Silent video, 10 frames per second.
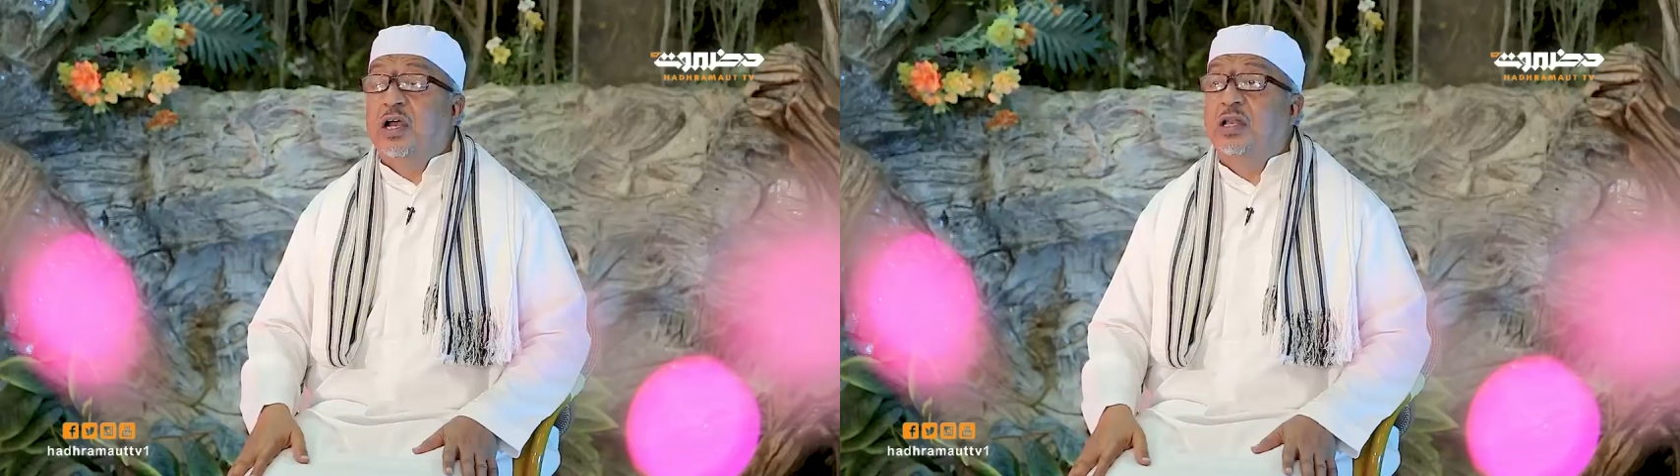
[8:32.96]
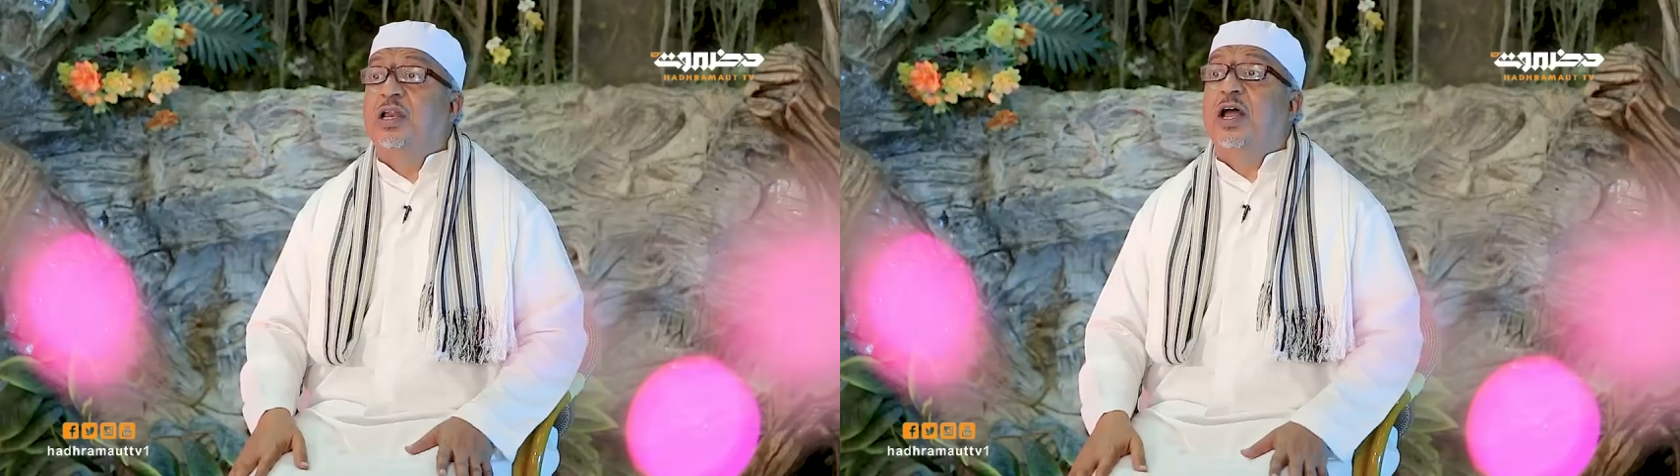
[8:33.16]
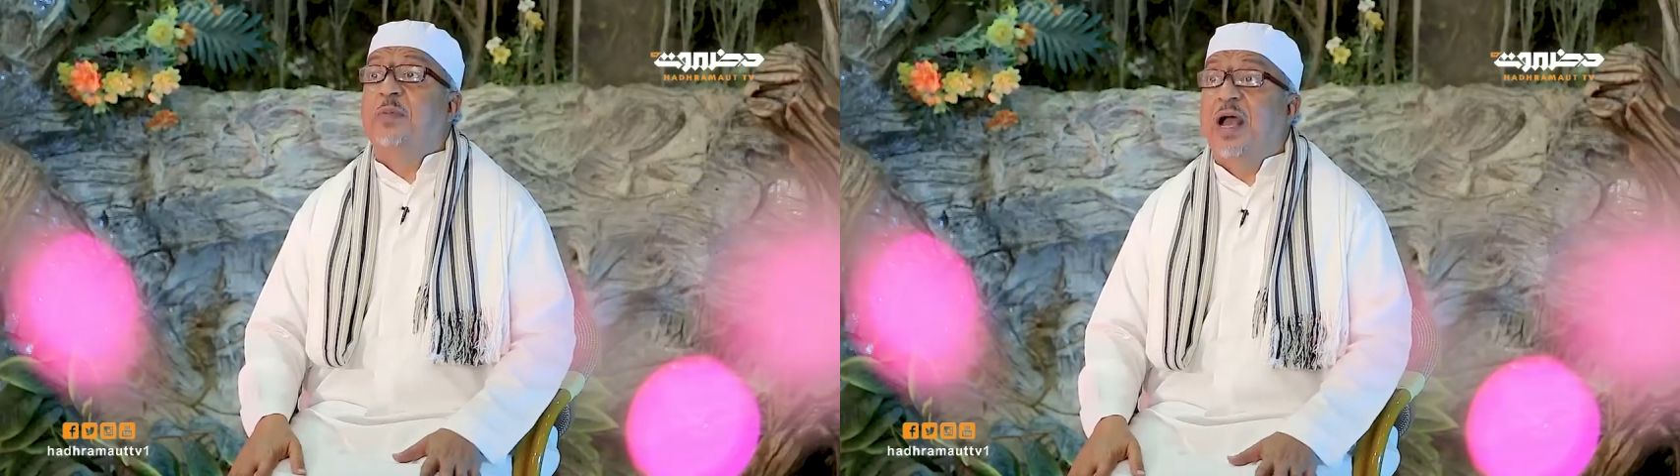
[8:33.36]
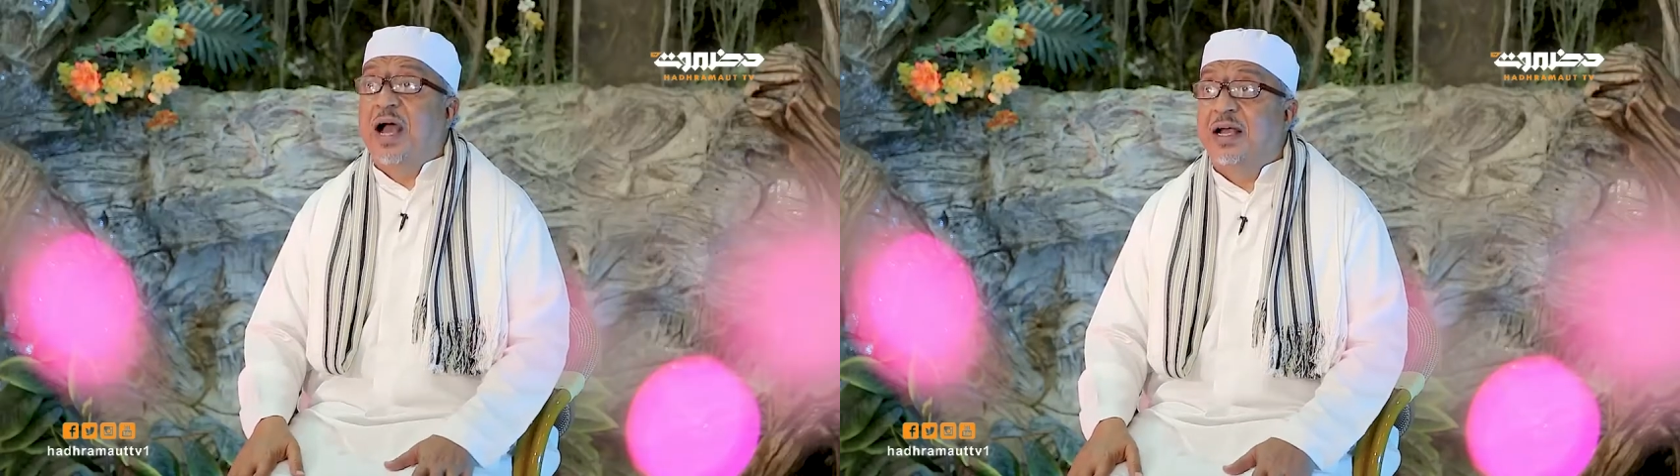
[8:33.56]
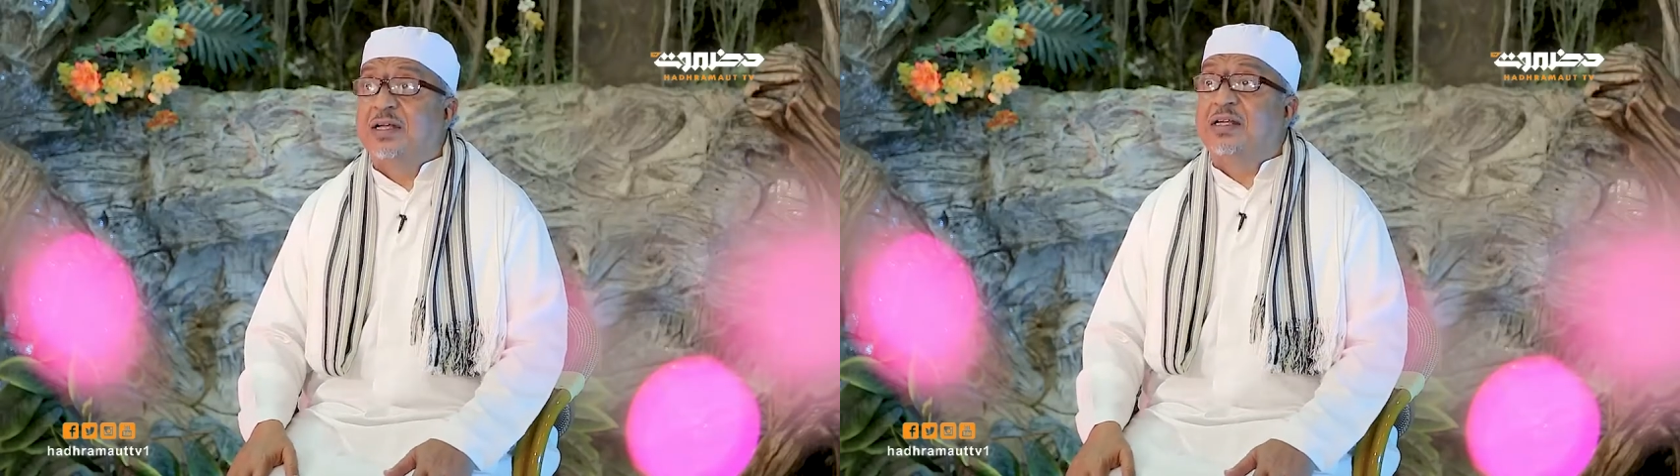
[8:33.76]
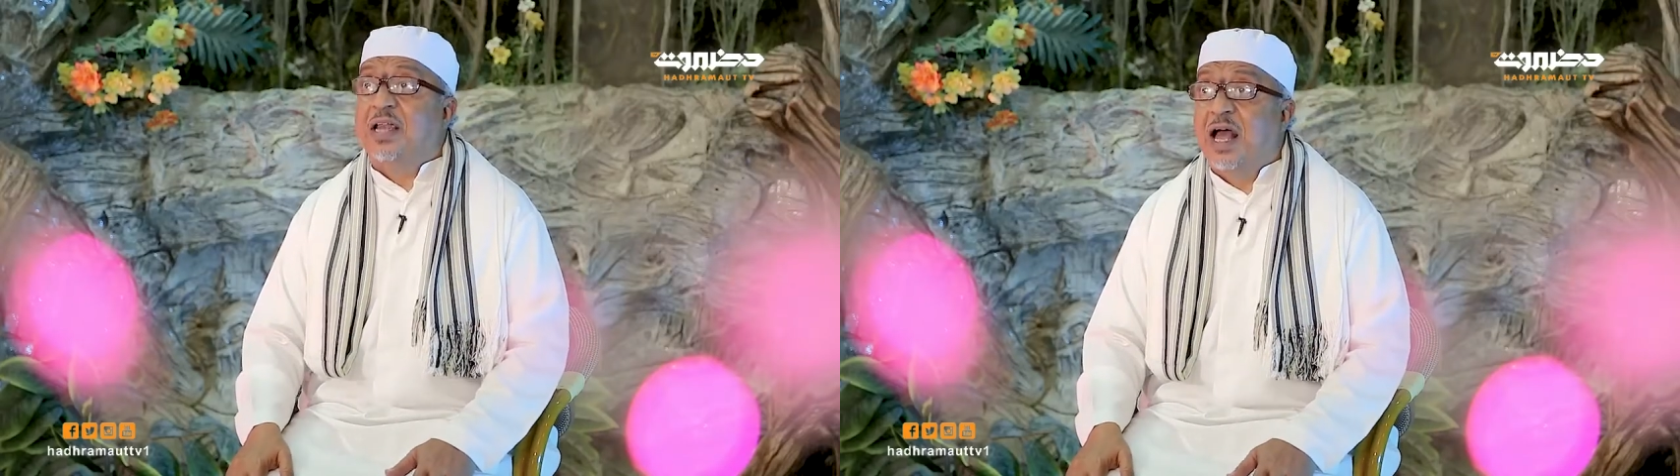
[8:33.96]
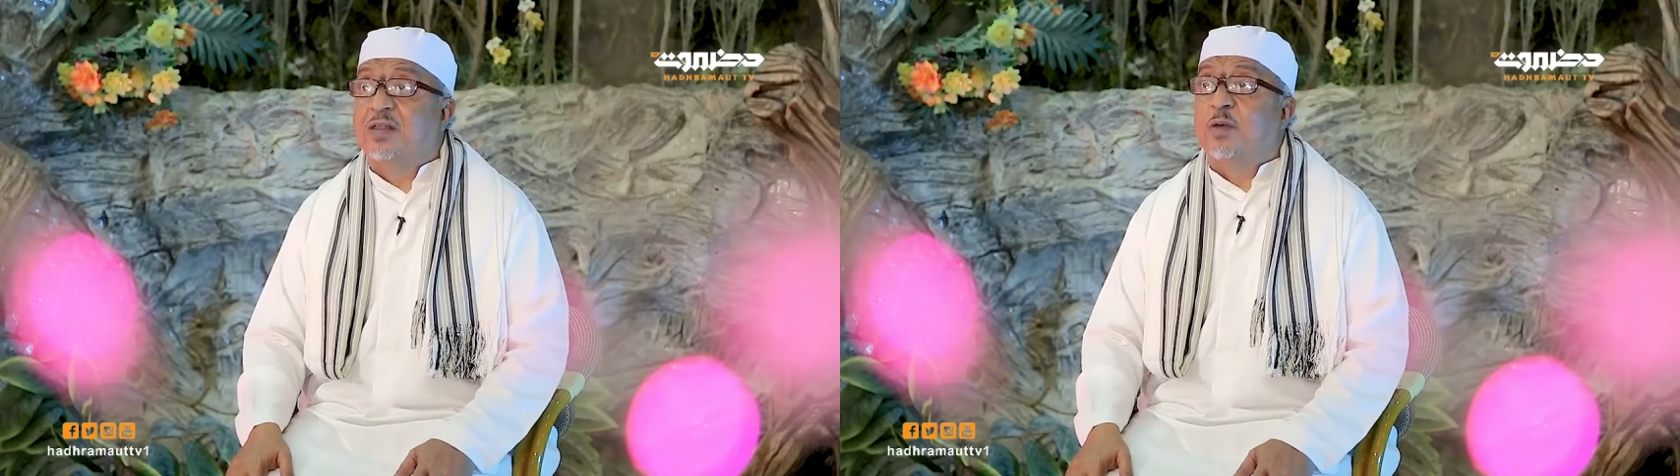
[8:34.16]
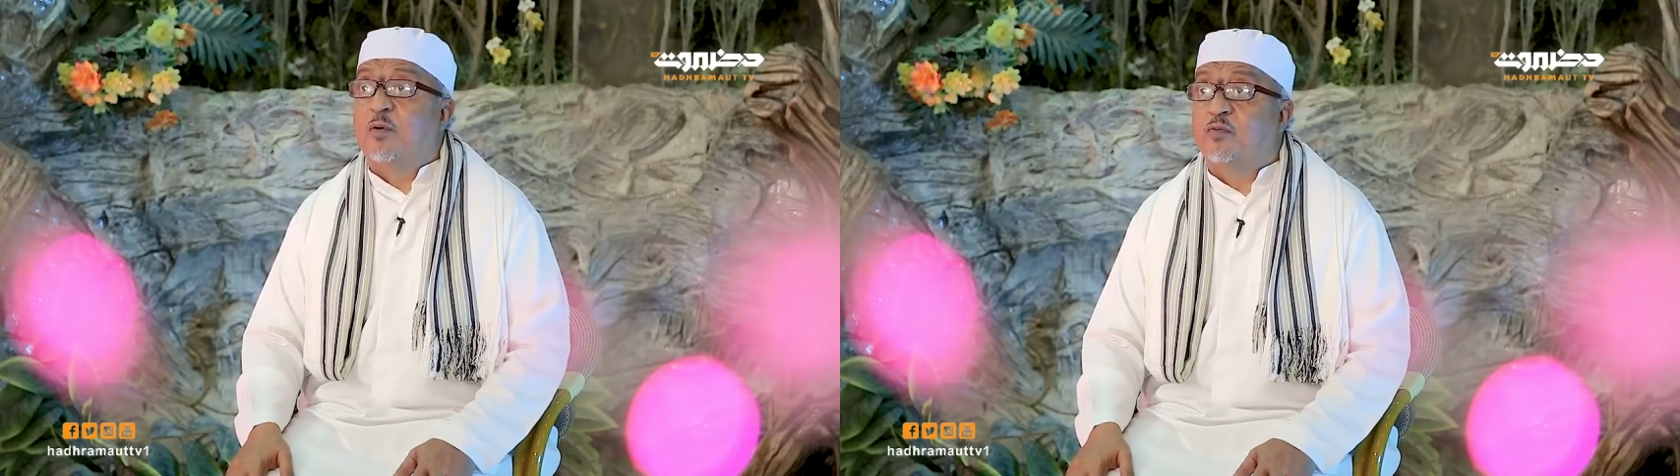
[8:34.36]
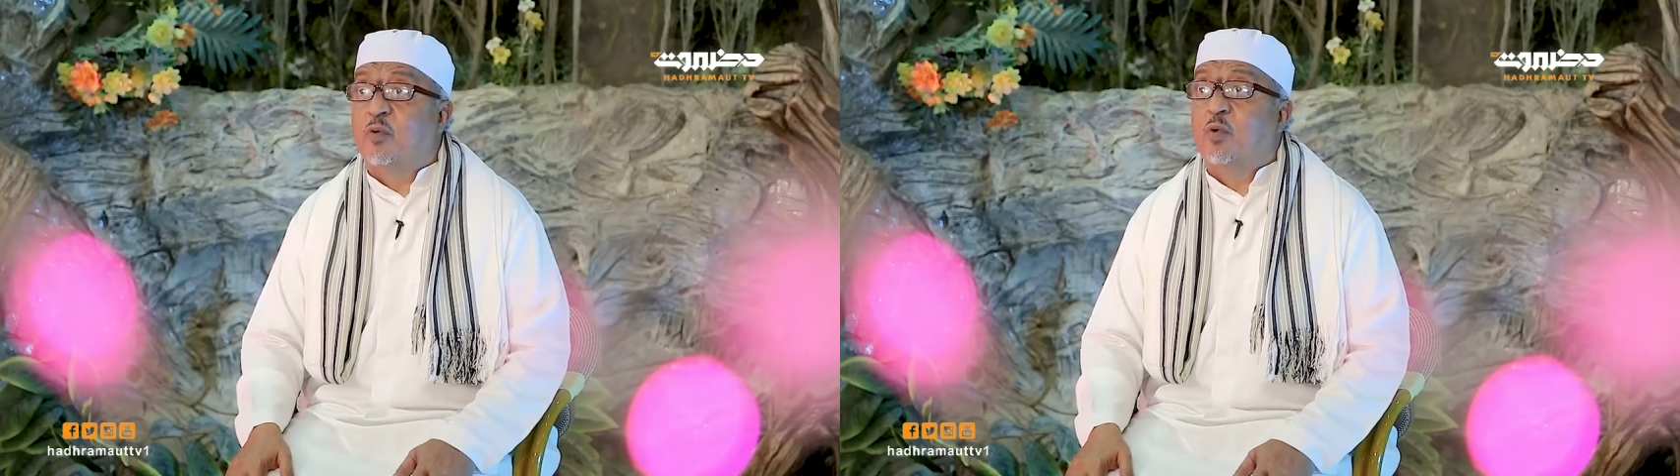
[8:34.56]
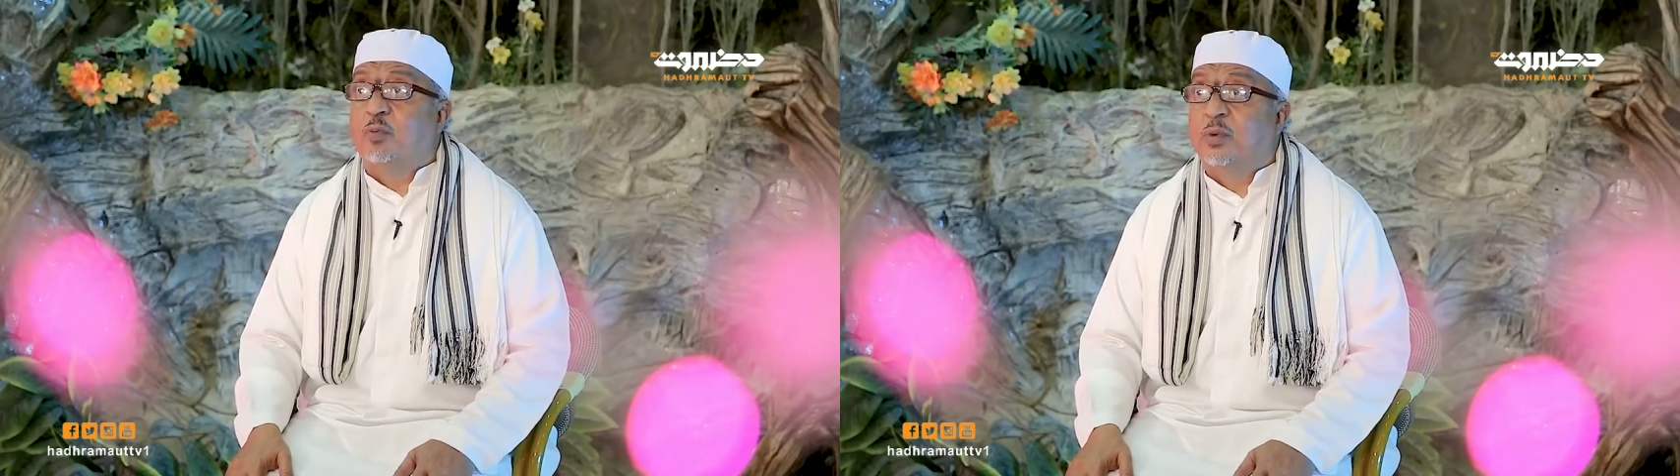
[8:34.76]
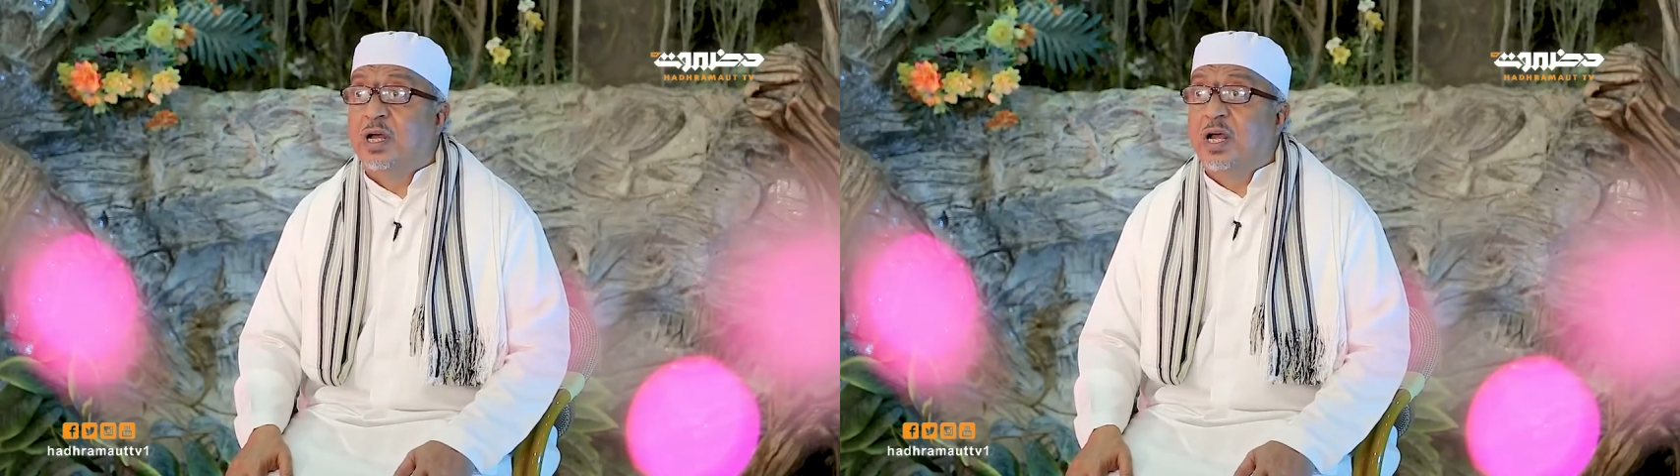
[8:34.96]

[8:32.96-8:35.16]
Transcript: اننا بحاجه لهذا المفهوم